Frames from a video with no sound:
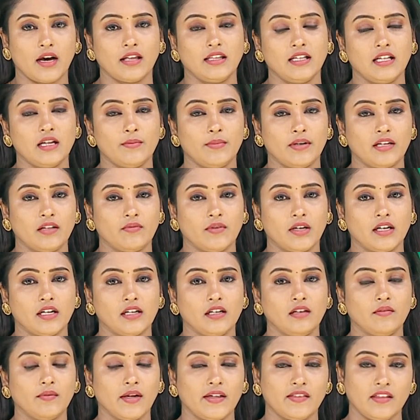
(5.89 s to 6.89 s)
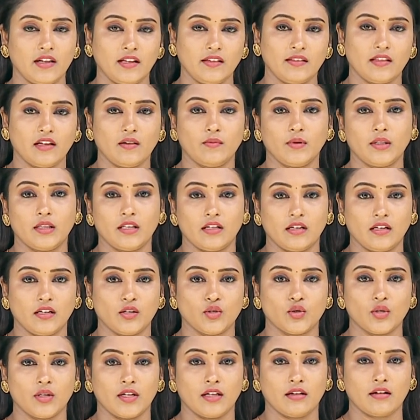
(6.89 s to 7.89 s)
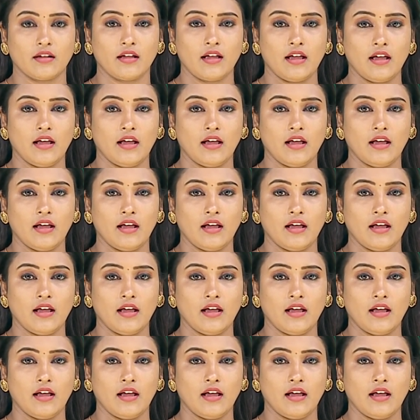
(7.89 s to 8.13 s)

பாதிக்கப்பட்டவர்கள் வேதனை தெரிவித்திருக்கின்றனர்